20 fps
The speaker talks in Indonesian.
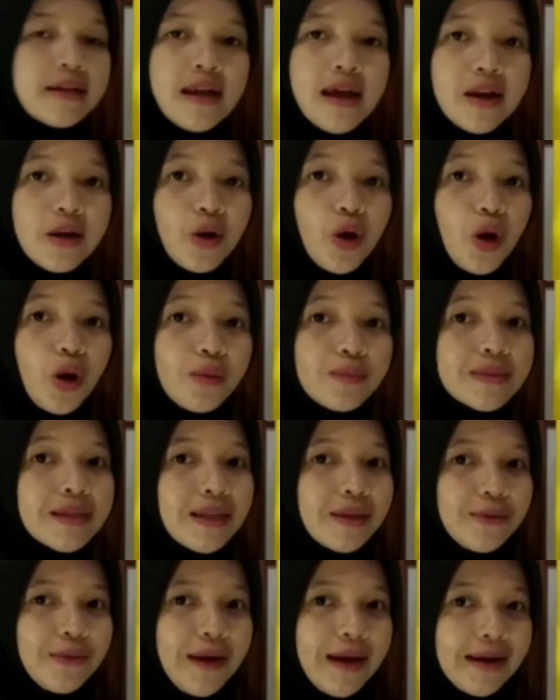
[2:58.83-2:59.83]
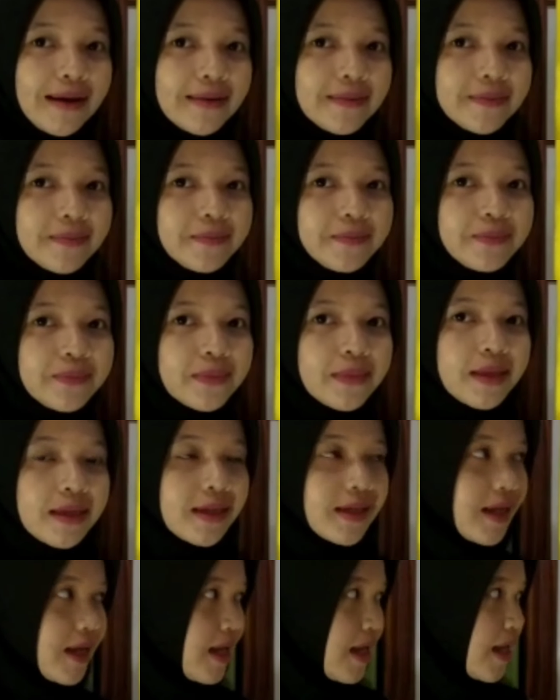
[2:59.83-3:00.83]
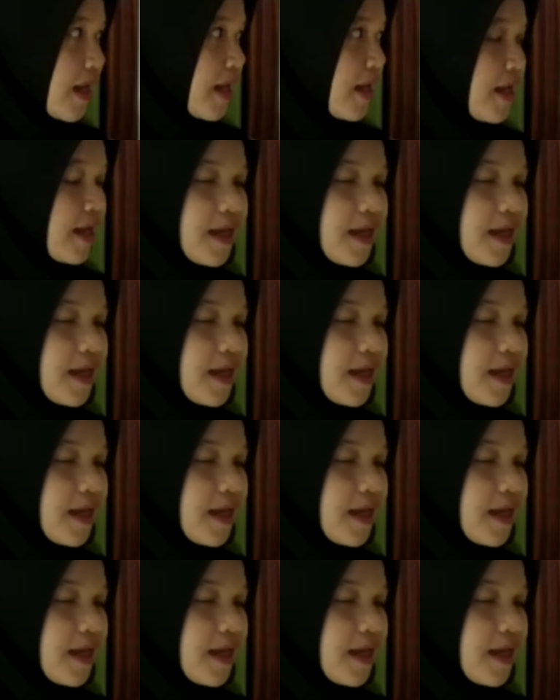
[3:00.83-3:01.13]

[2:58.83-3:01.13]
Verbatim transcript: dan kolom satuan. Nah,